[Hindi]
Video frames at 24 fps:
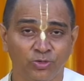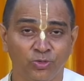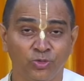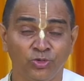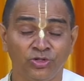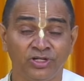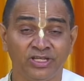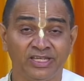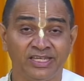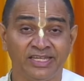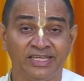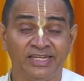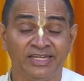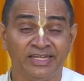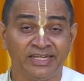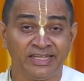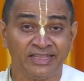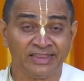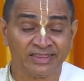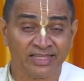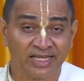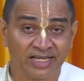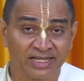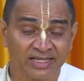उनकी
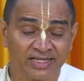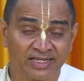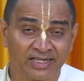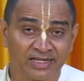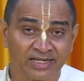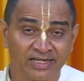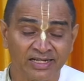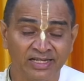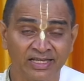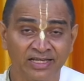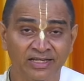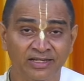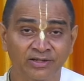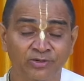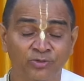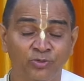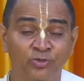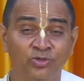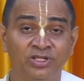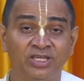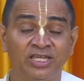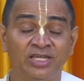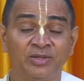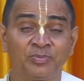निंदा करना
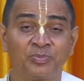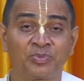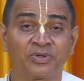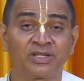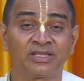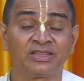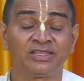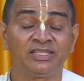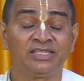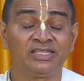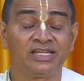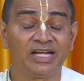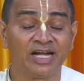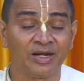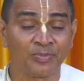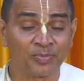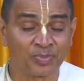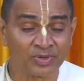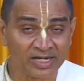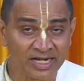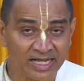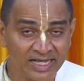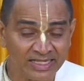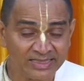उनके प्रति
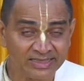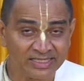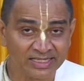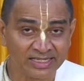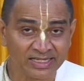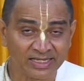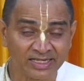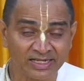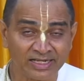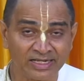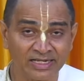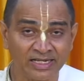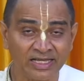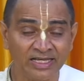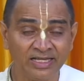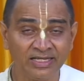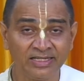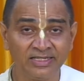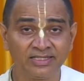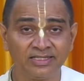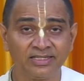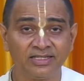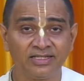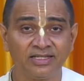अपराध करना
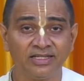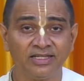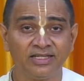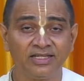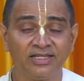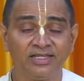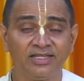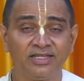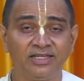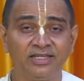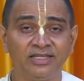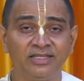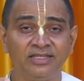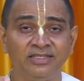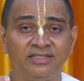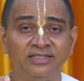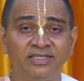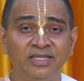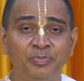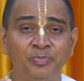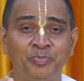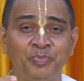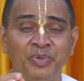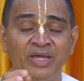
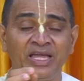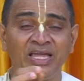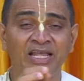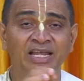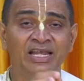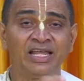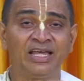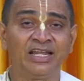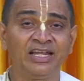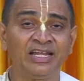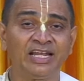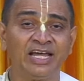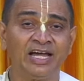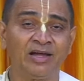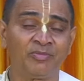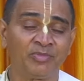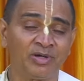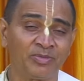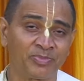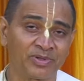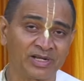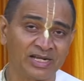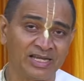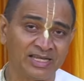ये पहला नाम
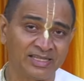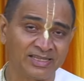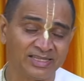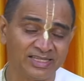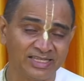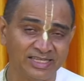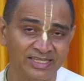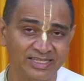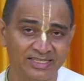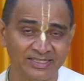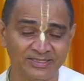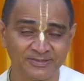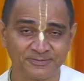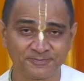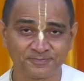अपराध है